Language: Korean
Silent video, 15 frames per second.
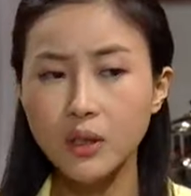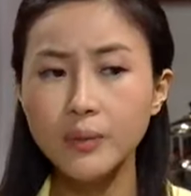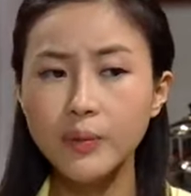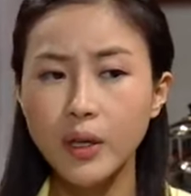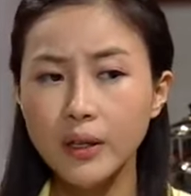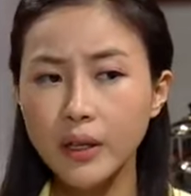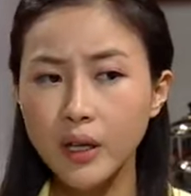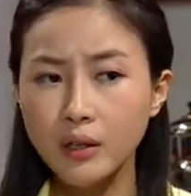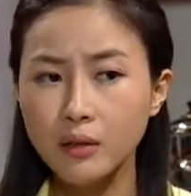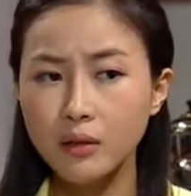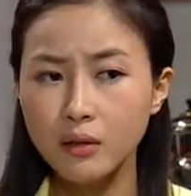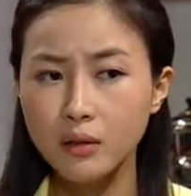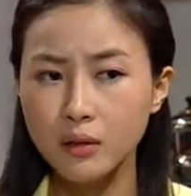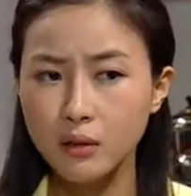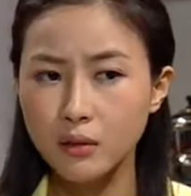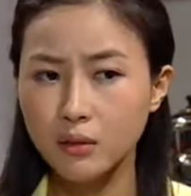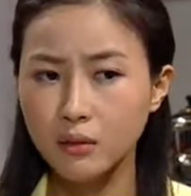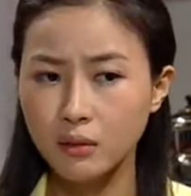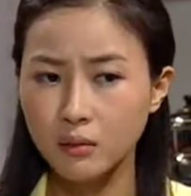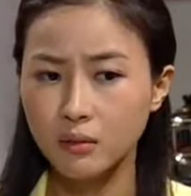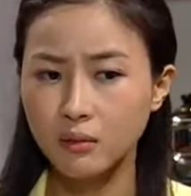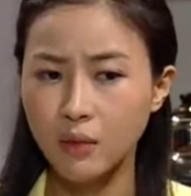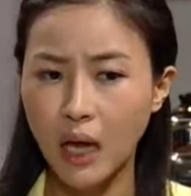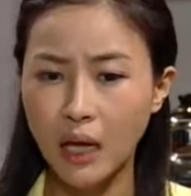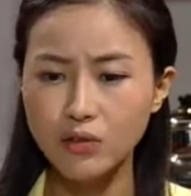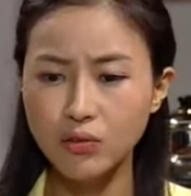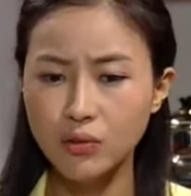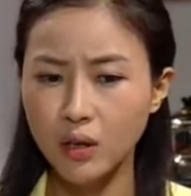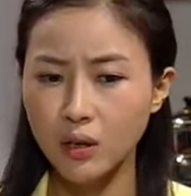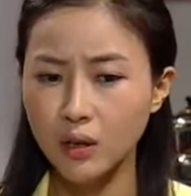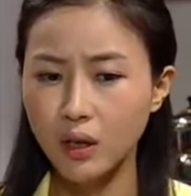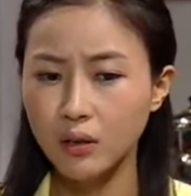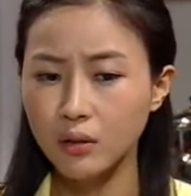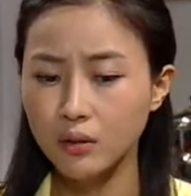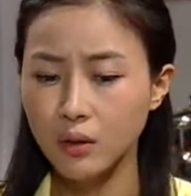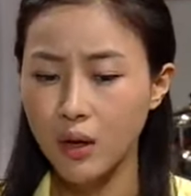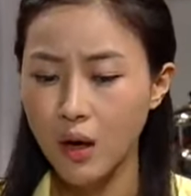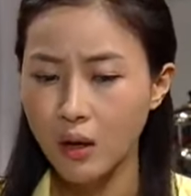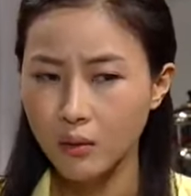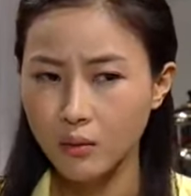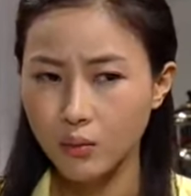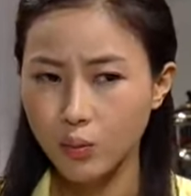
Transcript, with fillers: 지금 얘기하든 나중에 얘기하든